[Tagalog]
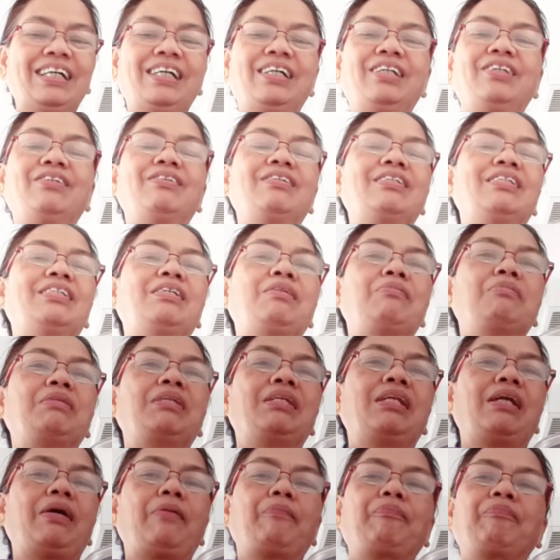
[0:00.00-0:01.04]
Yun ang sabi
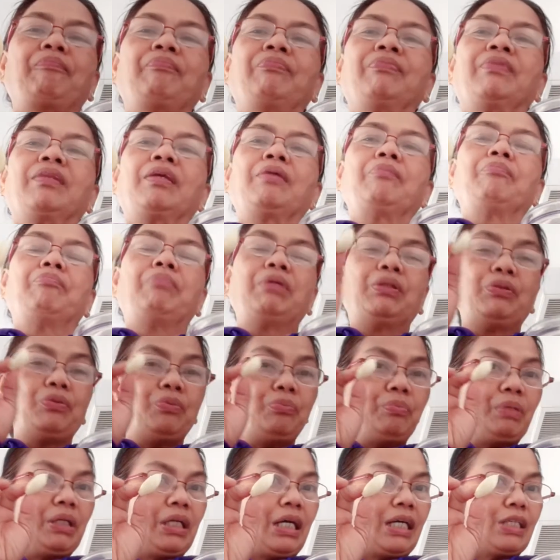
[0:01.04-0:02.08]
nila. Pitong
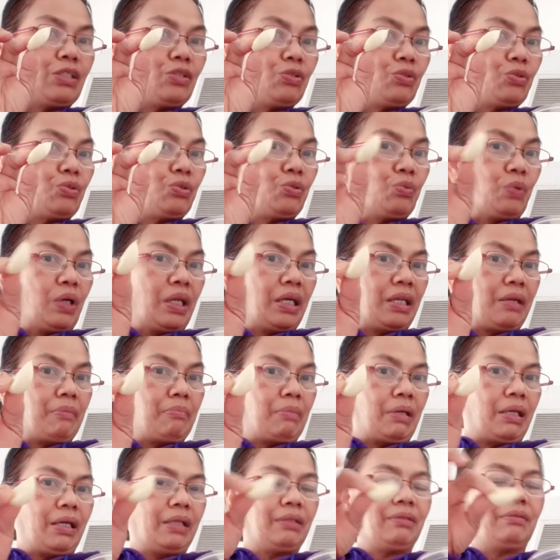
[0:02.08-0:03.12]
piraso, wala nang
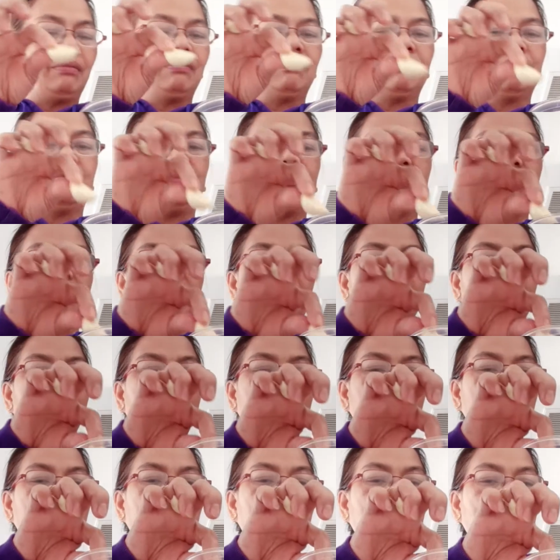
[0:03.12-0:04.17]
balat. Okay
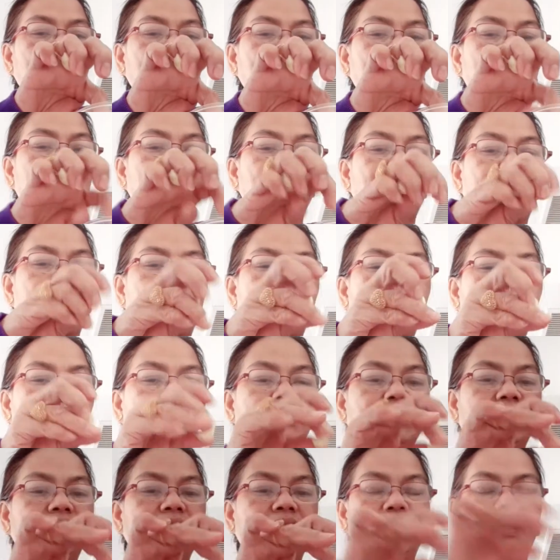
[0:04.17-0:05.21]
guys, isa,
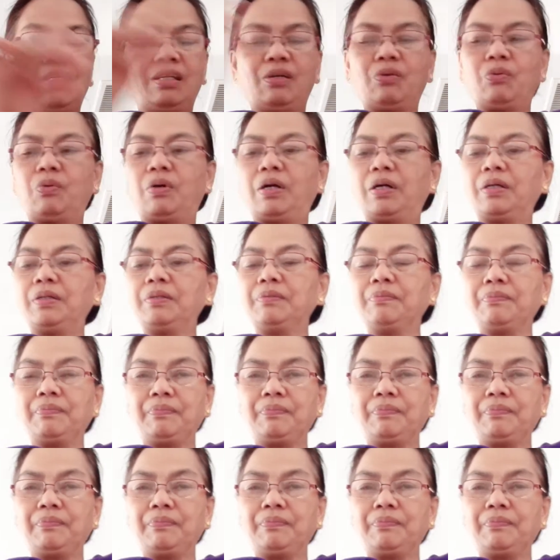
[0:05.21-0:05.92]
dalawa,